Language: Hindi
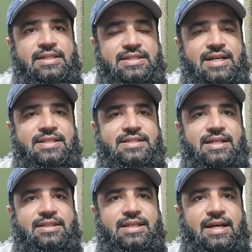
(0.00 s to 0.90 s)
जान
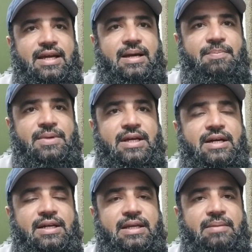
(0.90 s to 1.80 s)
सकता है अपने
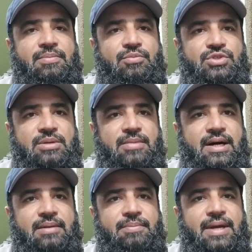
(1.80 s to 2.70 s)
गरीब
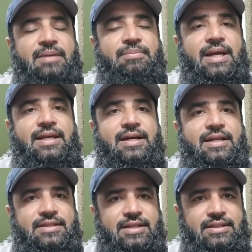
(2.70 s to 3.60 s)
मुसलमान बहन भाई
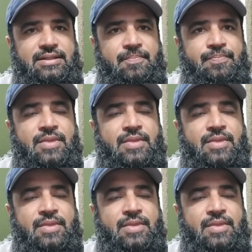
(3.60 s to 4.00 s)
का दर्द